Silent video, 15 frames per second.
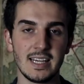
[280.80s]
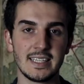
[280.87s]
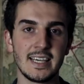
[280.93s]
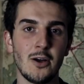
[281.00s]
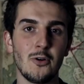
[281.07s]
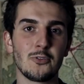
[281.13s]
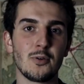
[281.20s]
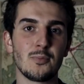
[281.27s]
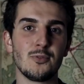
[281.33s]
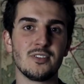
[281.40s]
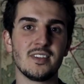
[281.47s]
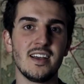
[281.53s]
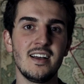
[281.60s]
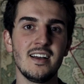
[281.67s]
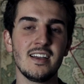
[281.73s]
40 ans plus
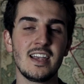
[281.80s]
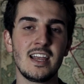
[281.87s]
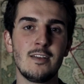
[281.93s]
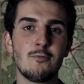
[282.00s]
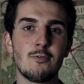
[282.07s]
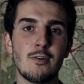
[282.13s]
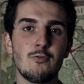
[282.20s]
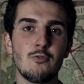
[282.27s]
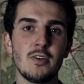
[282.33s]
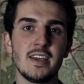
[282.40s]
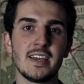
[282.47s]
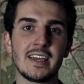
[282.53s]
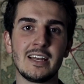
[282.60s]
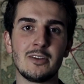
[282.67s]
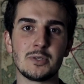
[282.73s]
tard, il faut avouer
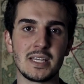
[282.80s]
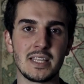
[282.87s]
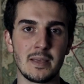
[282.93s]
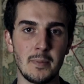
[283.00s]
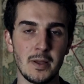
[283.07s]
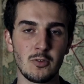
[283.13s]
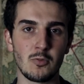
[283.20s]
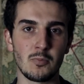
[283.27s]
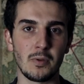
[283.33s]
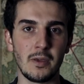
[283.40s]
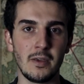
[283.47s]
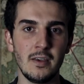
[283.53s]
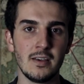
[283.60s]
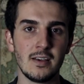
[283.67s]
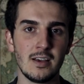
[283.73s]
qu'il ne s'était pas
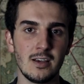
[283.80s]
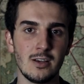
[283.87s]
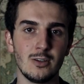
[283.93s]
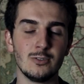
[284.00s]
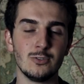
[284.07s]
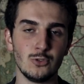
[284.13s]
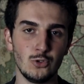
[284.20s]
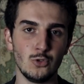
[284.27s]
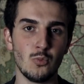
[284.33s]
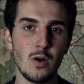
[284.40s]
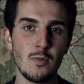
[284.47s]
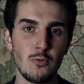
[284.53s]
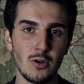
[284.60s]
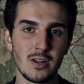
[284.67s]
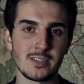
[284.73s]
trompé, du
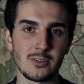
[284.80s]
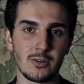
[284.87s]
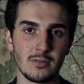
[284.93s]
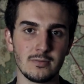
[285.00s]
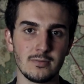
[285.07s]
moins pour l'instant.